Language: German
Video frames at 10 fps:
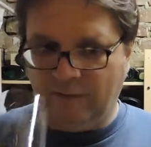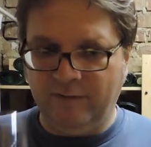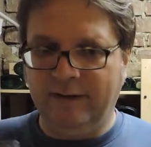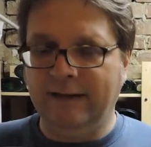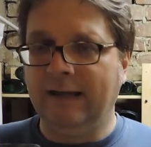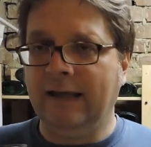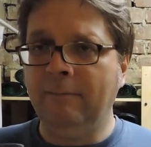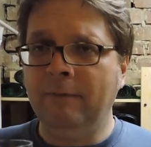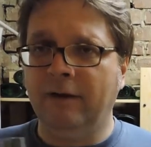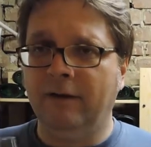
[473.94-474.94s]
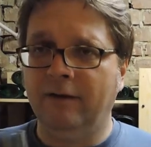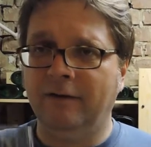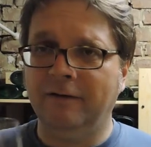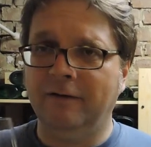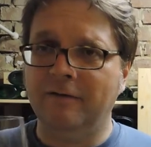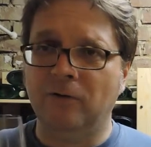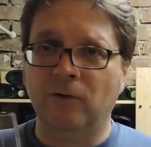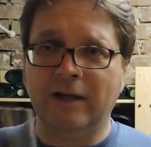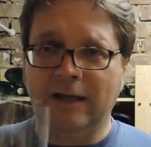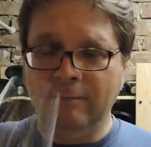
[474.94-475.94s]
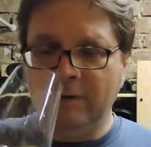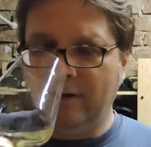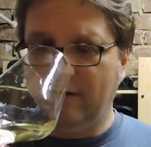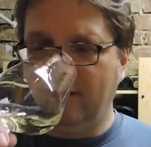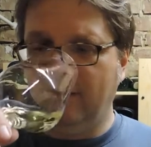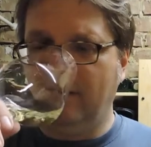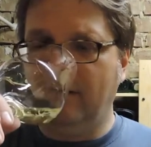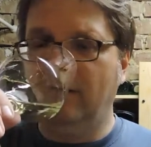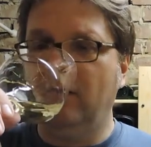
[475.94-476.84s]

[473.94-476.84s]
auch sehr cremig. Ja, da ist auch Cremigkeit da.